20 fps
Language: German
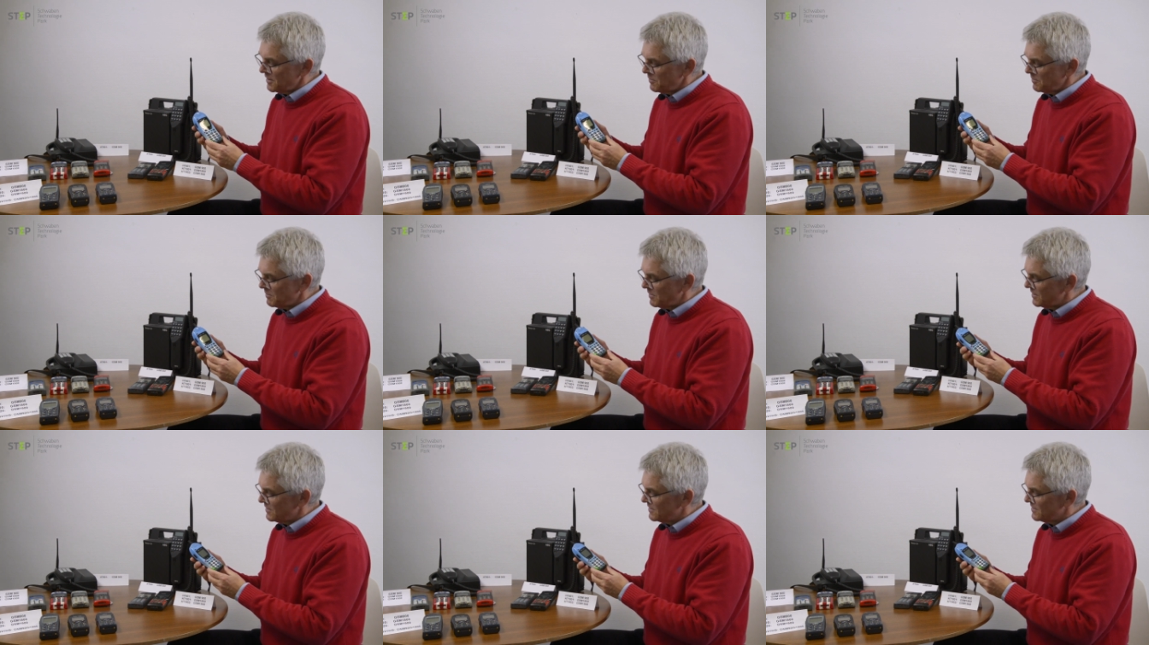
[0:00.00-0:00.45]

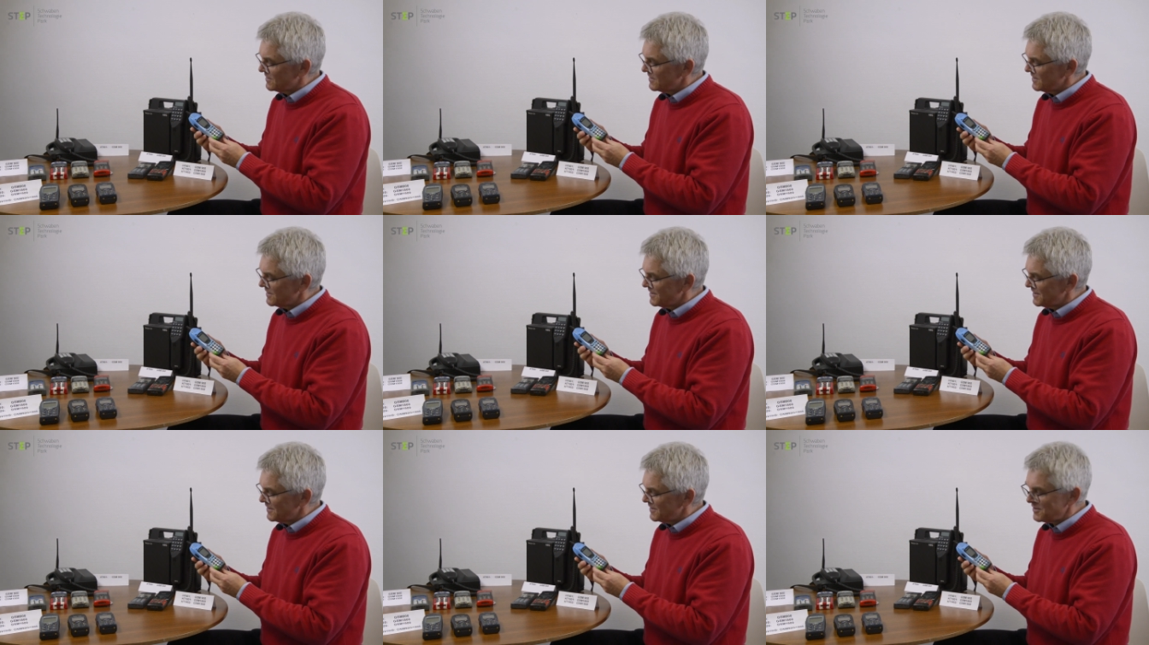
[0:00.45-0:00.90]
mit
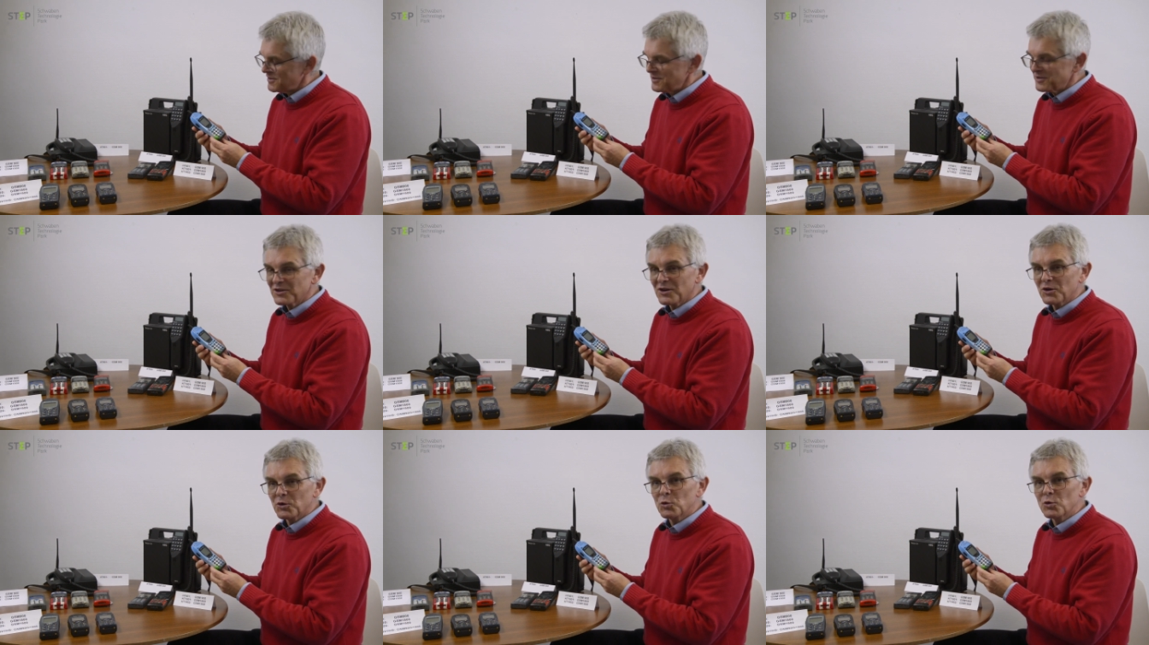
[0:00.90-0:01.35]
äh,
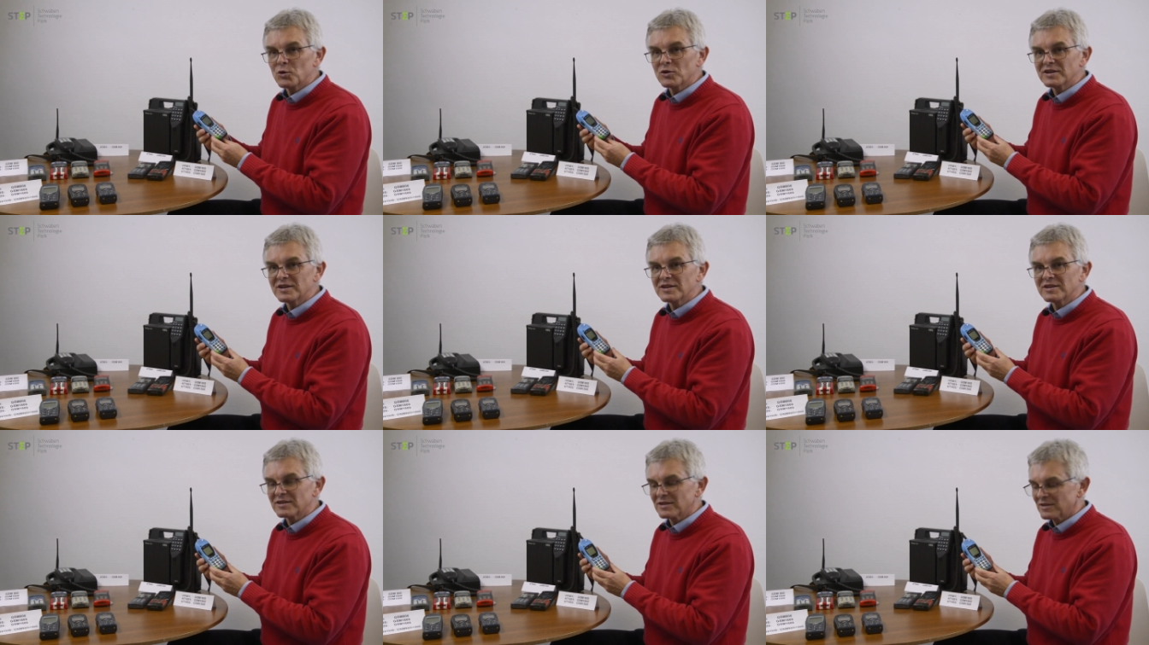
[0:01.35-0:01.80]
dieser
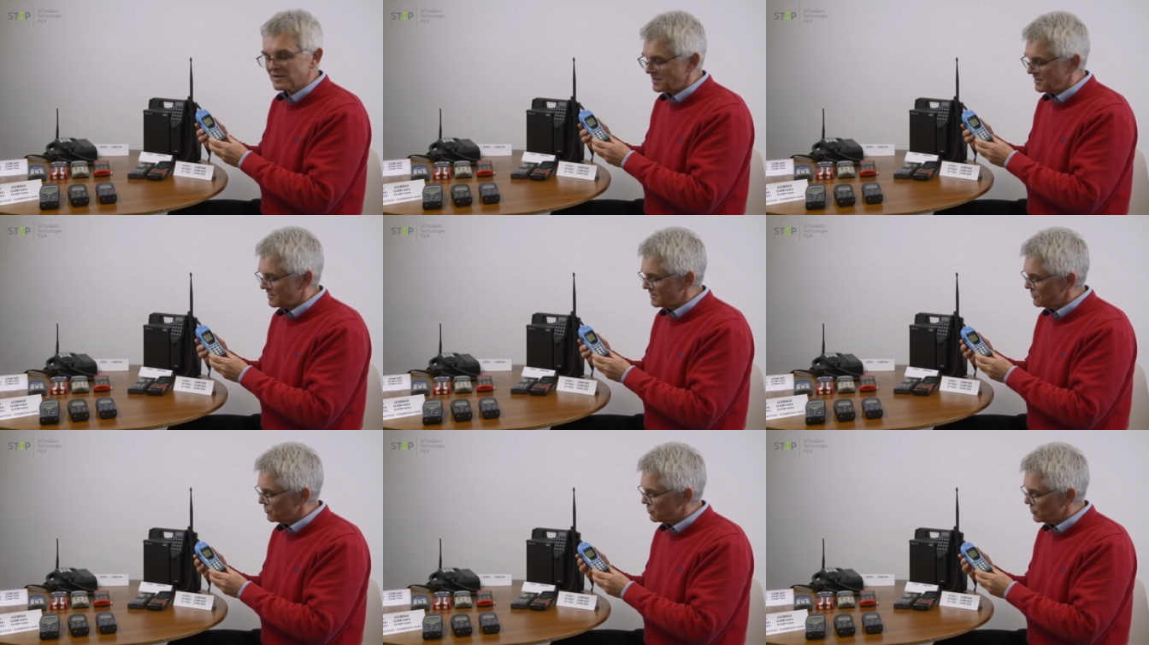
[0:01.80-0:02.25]

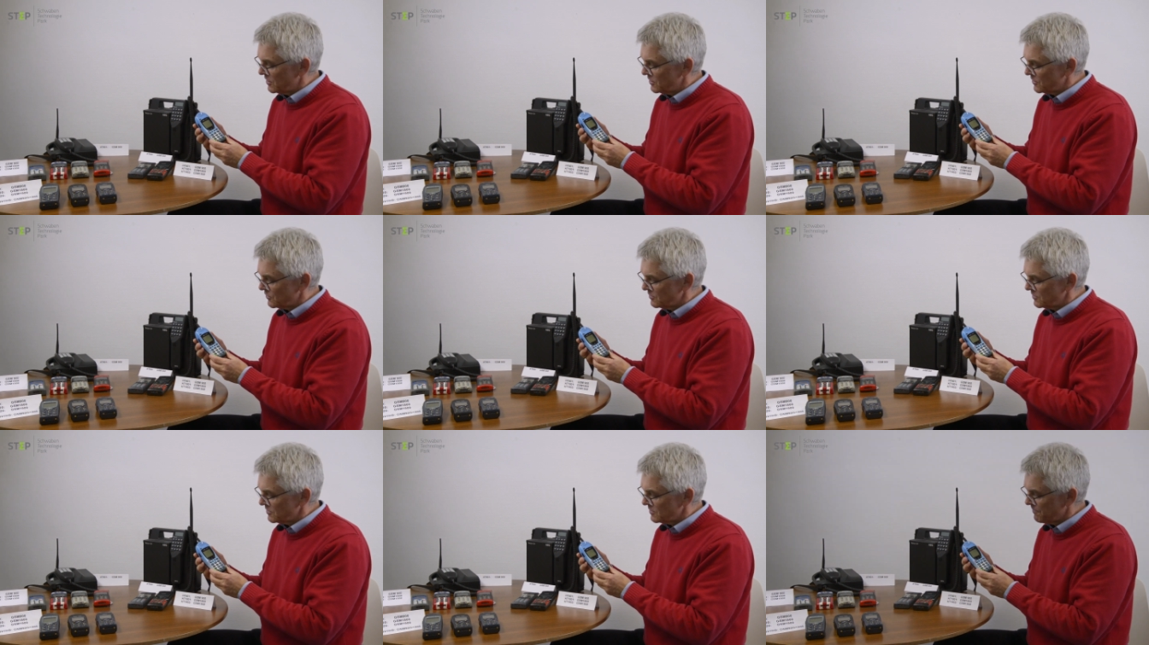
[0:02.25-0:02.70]
hochintegrierten
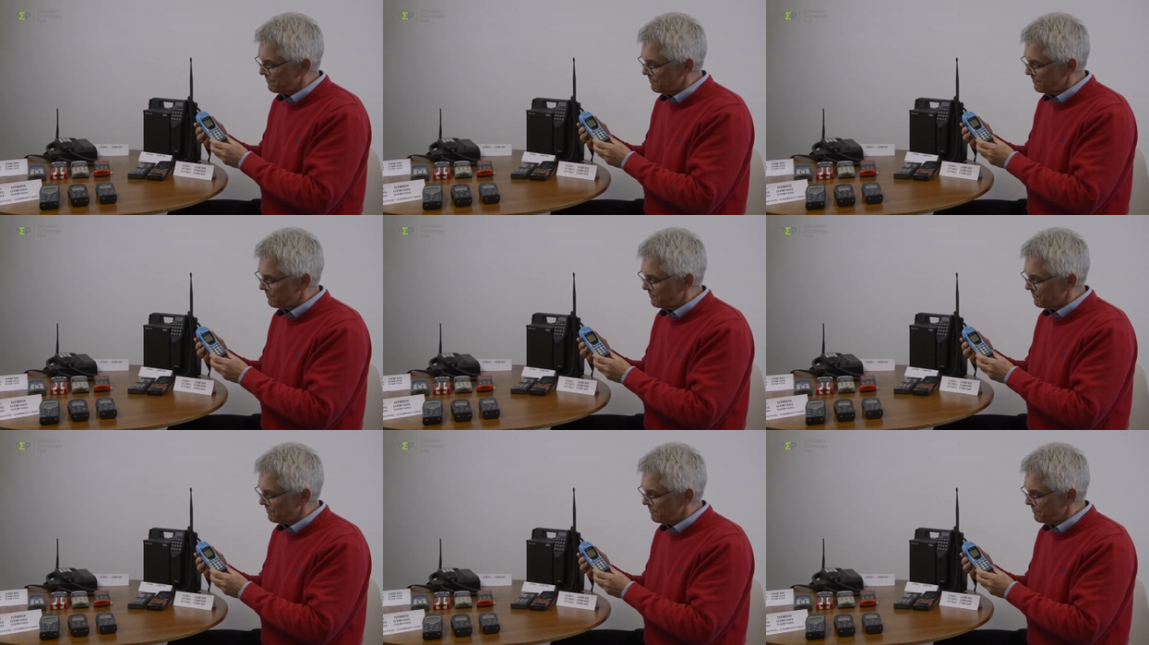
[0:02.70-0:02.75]
Schaltung.